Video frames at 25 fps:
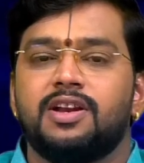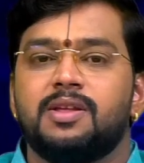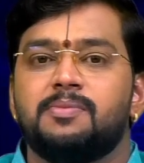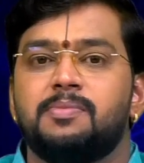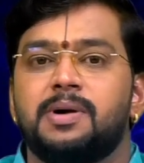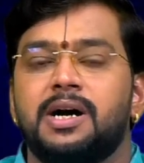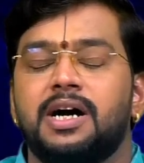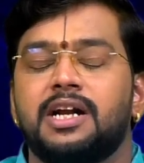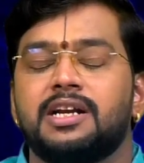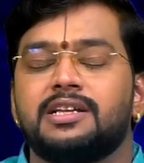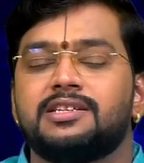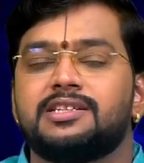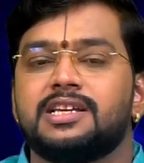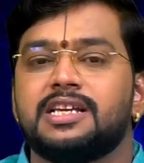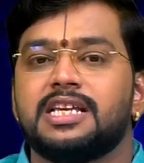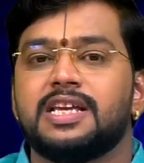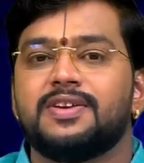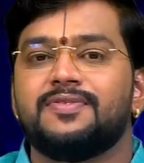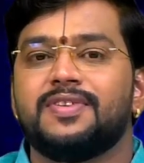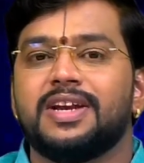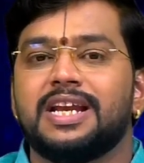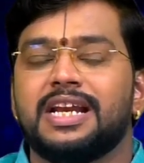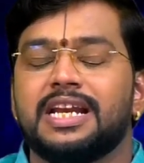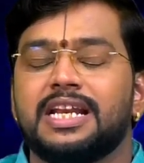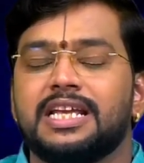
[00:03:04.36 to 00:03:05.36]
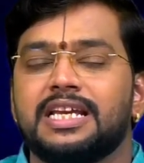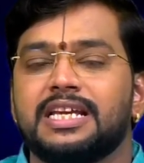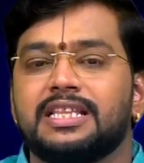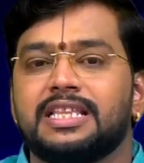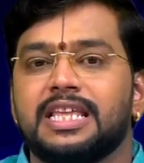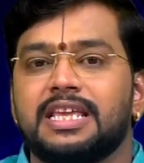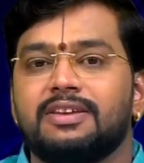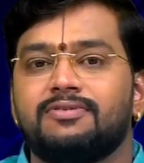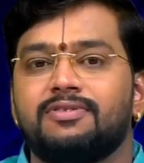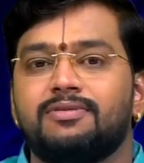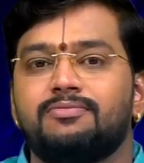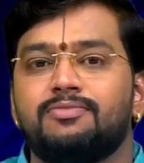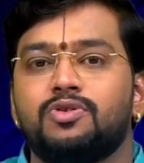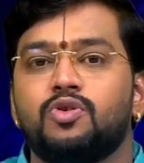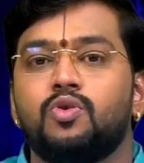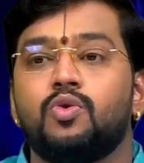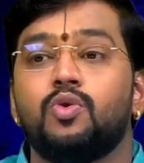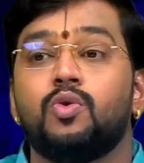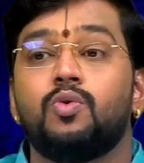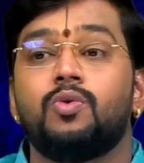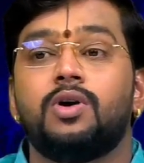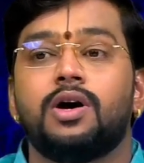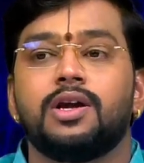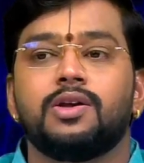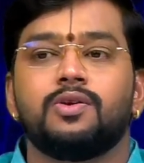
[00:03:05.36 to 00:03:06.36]
வழிபாடு செய்ய வேண்டிய தெய்வம்
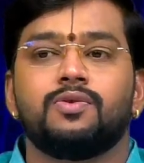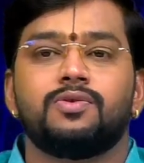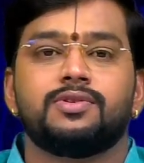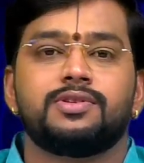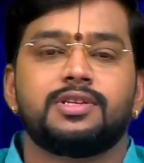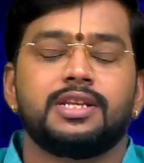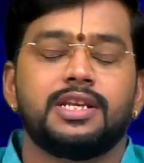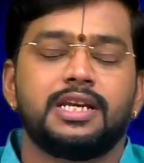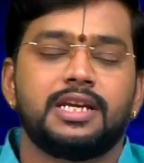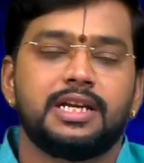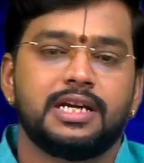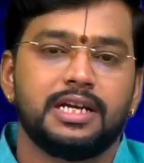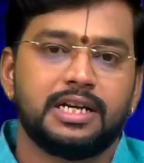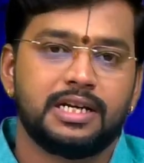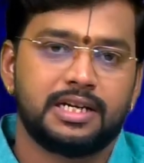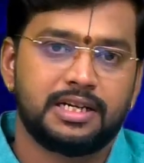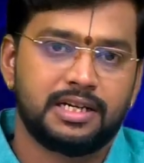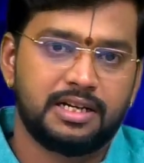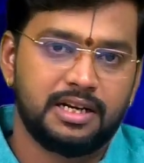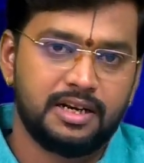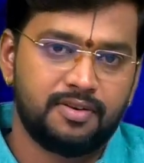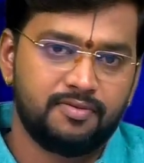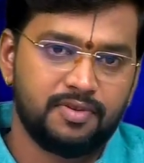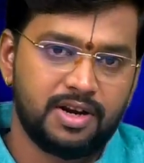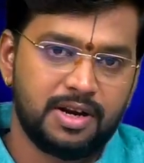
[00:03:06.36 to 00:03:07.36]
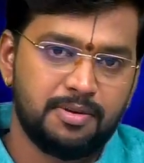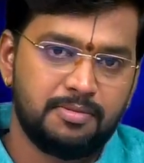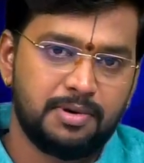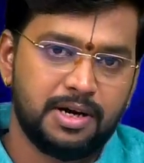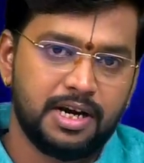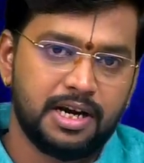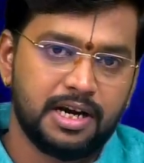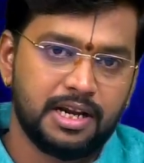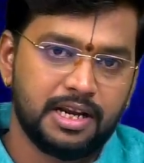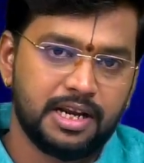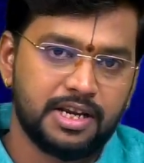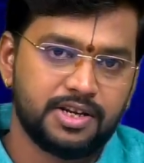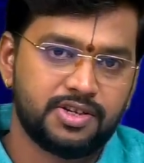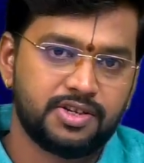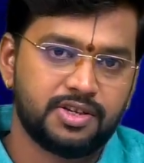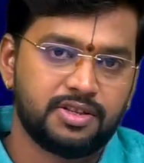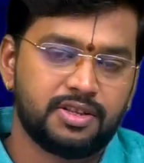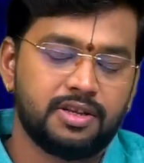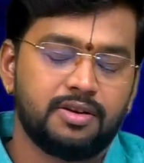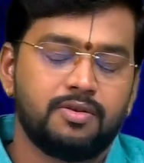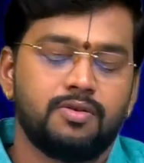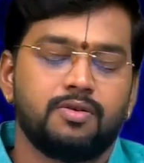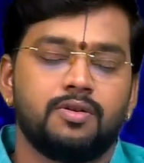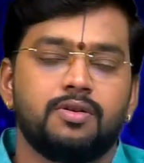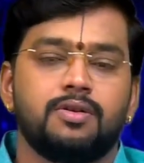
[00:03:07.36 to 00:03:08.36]
குருவாயூர் ஸ்ரீ கிருஷ்ணன் வழிபாடு
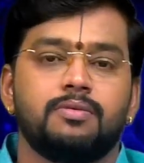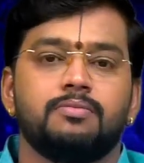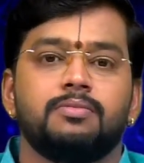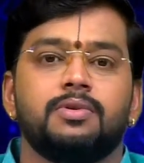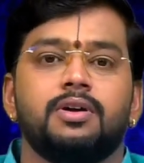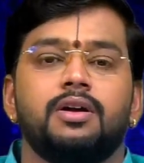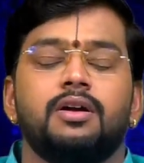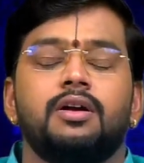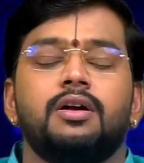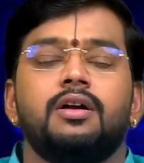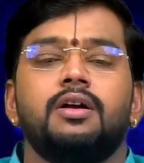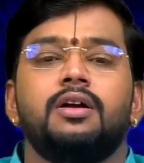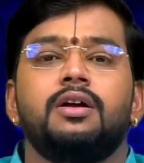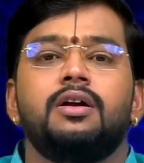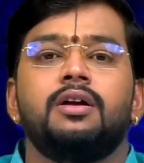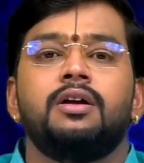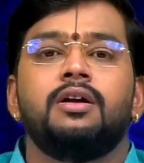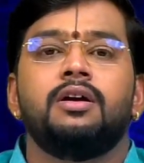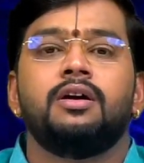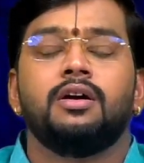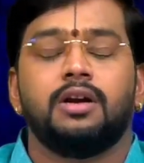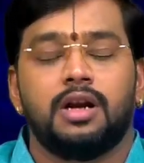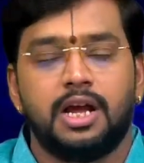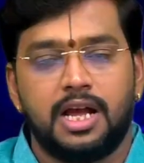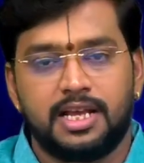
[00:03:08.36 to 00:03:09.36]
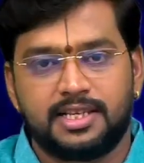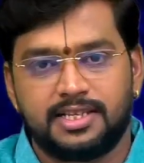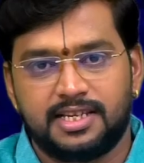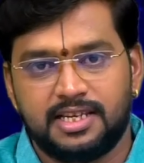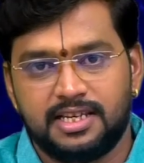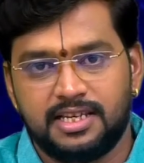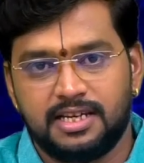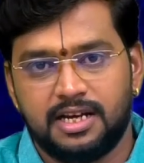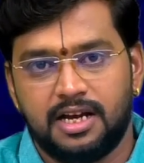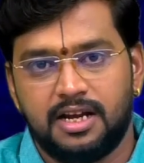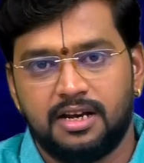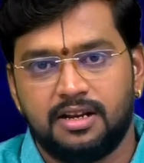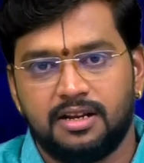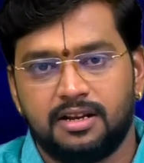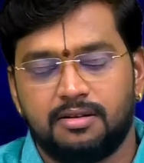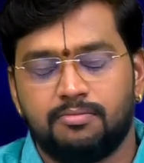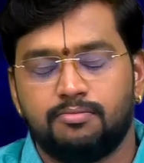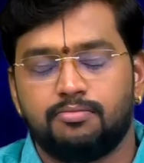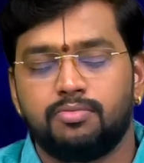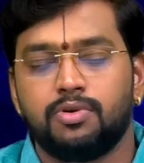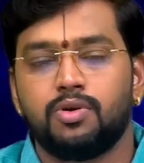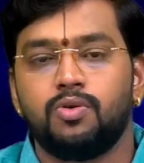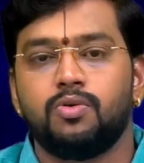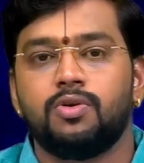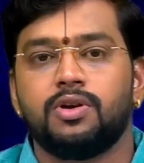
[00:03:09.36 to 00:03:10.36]
ஏற்றத்தை கொடுக்கும் ராசியா
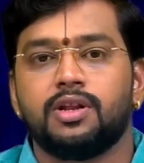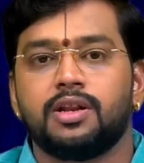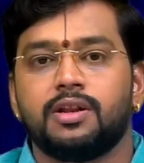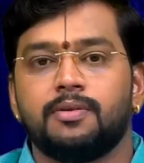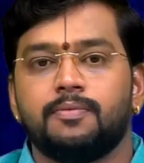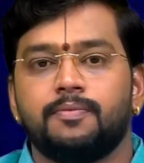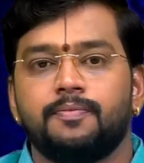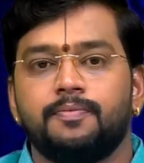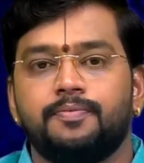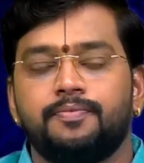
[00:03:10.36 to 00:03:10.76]
நிறம் ப்ளூ நிறம்